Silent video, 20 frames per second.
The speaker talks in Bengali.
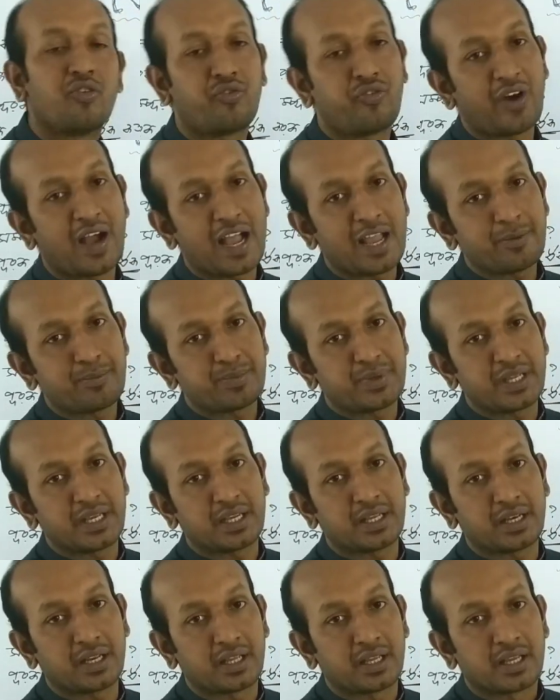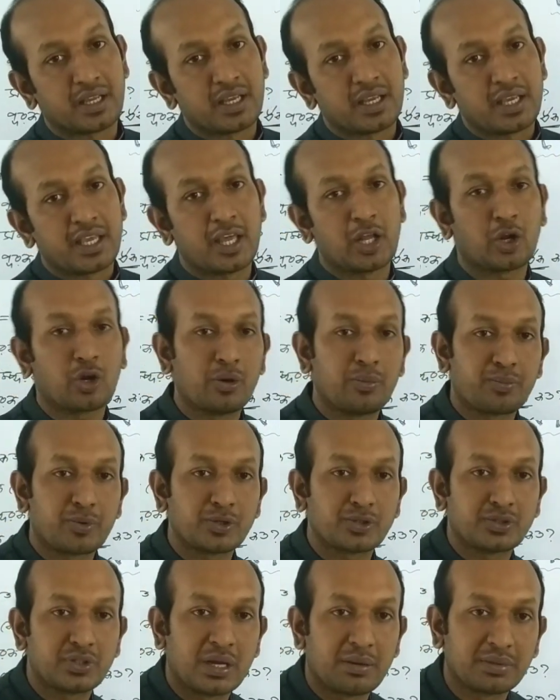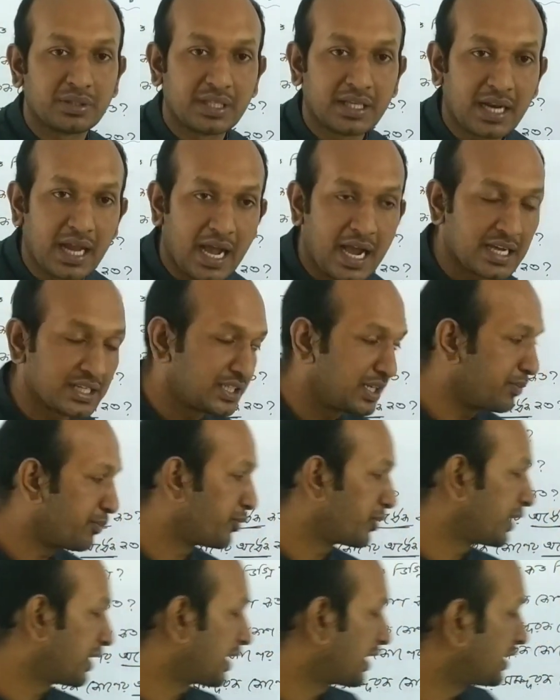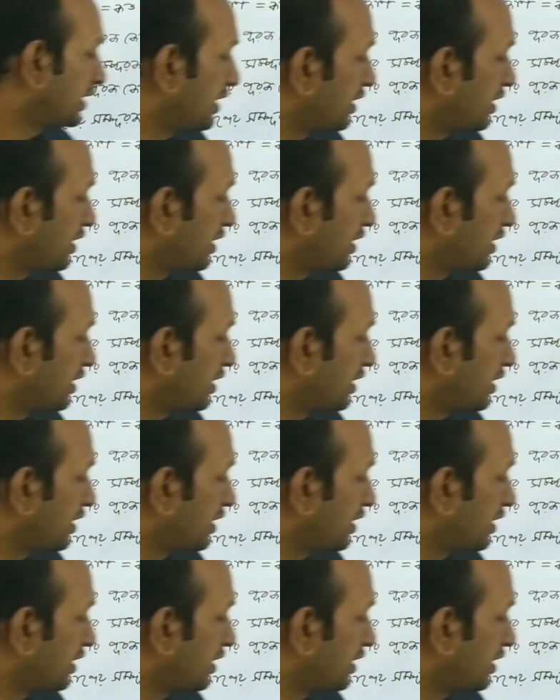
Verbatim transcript: ফাইভ ডিগ্রি এরকম প্রশ্ন আমাদের আসে পরীক্ষাতে